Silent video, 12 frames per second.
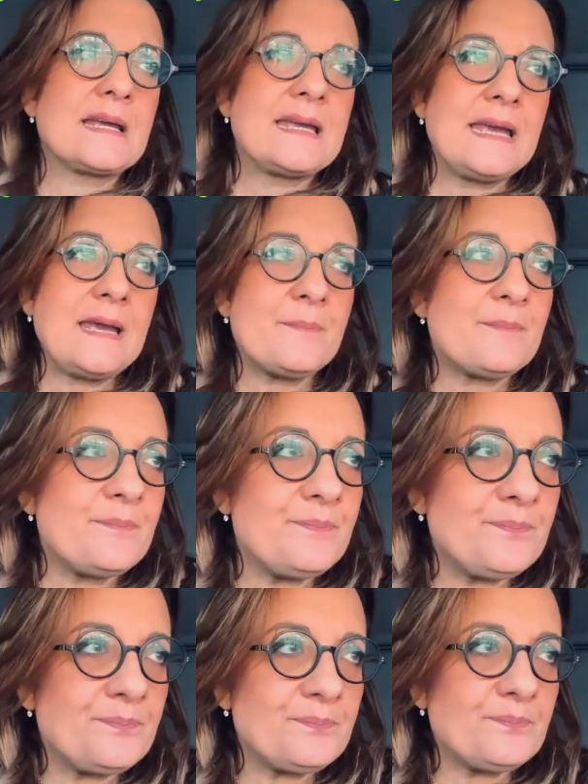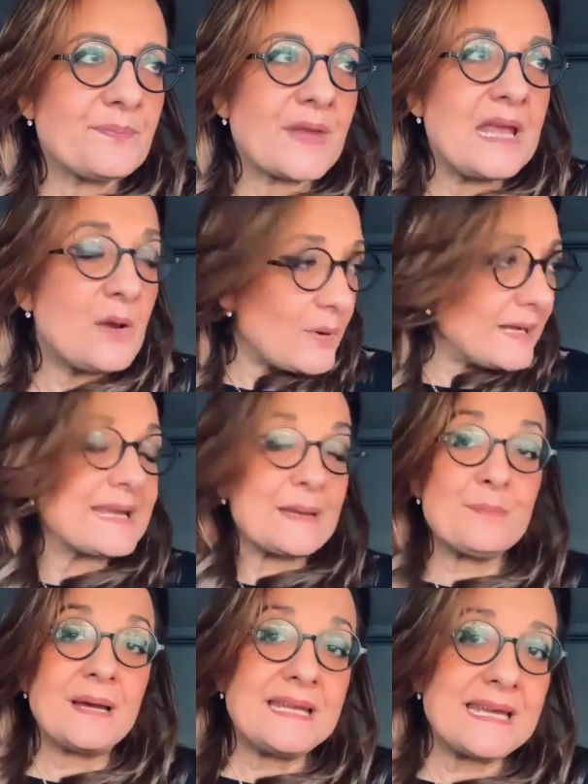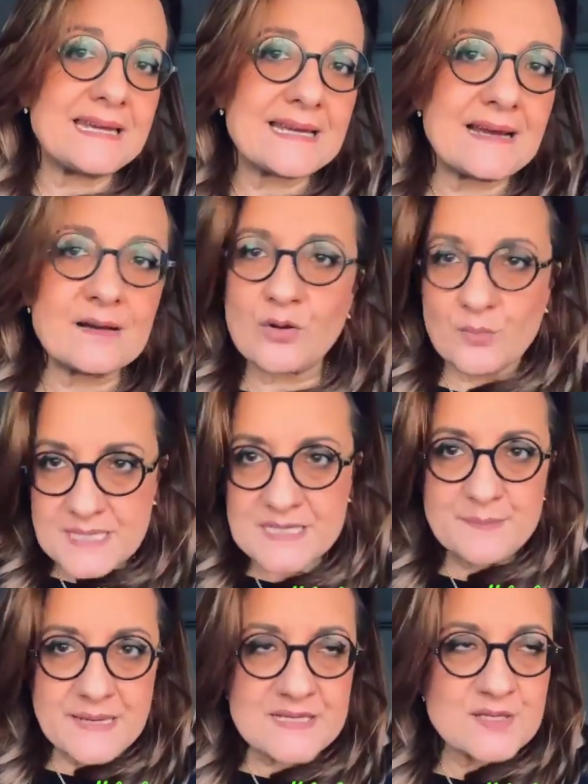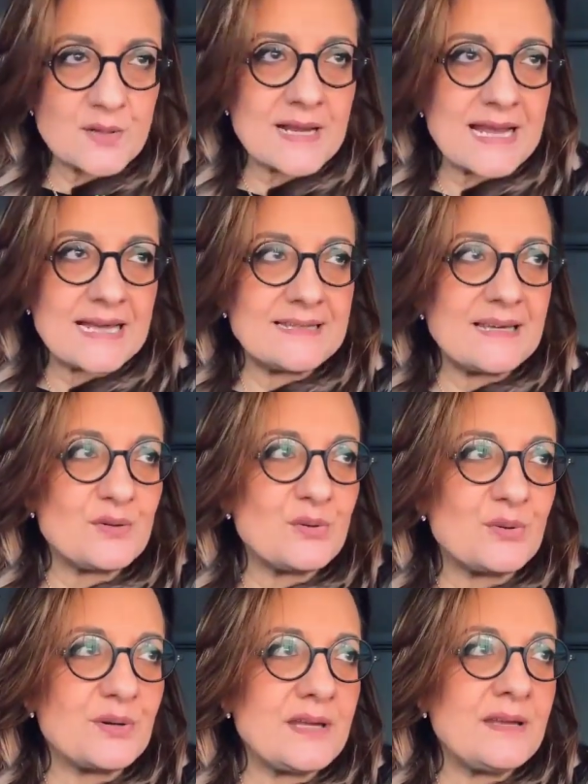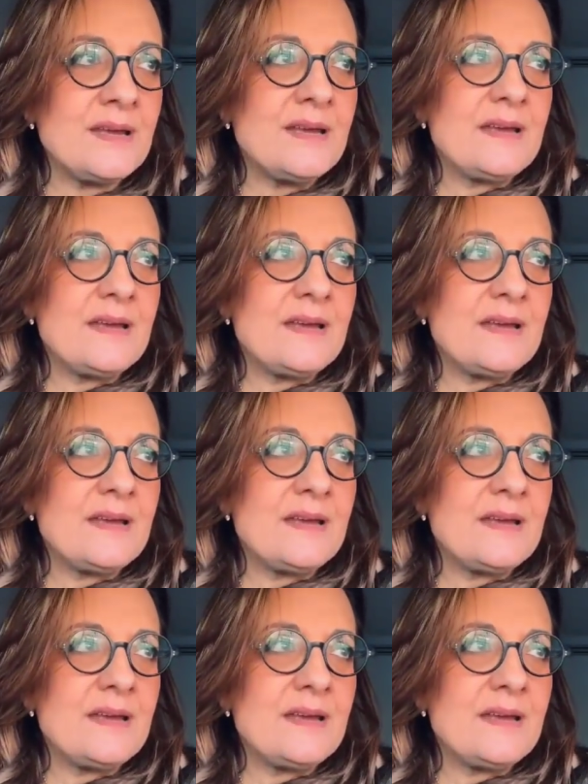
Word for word: che mh, in qualche maniera, come spesso accade a noi,